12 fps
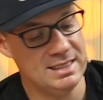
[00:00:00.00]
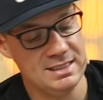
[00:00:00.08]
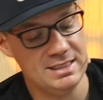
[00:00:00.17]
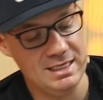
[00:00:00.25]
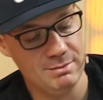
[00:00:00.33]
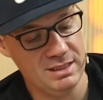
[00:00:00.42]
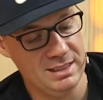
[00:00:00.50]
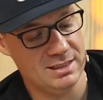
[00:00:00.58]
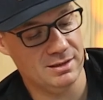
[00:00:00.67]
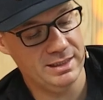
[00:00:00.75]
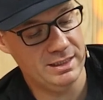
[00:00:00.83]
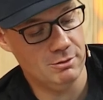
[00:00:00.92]
Anziehen mit
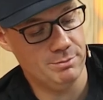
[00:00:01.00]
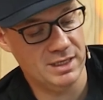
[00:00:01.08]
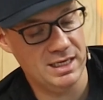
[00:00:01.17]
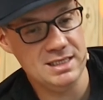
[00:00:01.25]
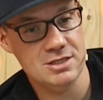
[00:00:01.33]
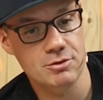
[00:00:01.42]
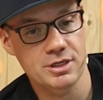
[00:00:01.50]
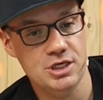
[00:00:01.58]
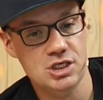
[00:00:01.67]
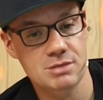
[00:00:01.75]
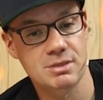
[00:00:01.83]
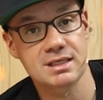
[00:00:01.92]
dieser Neoprensocke
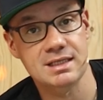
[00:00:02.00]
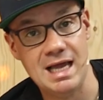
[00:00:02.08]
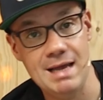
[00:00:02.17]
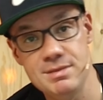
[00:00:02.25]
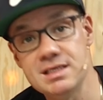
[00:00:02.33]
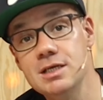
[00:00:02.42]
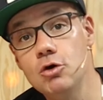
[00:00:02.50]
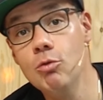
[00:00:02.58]
ist immer ein klein bisschen